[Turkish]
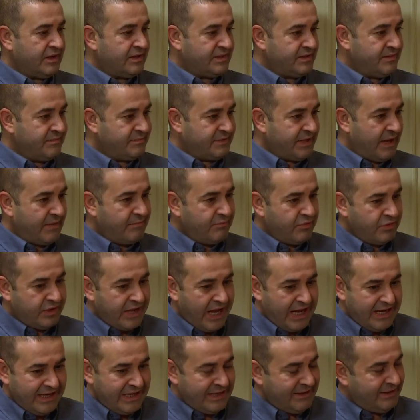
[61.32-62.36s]
Kızım sen bu
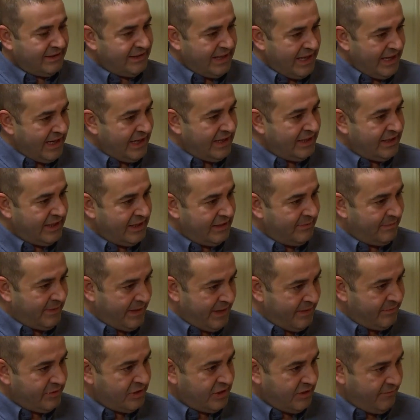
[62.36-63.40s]
gel gitle ilgili
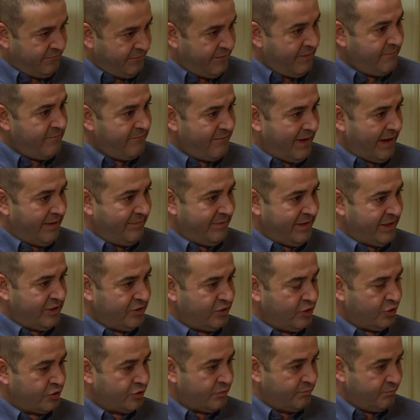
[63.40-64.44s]
bana bir şifre mi vermek
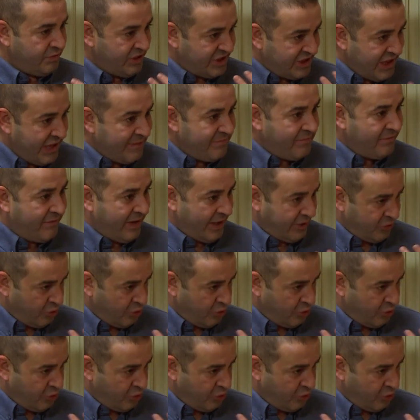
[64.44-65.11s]
istiyorsun? Bir şey mi var?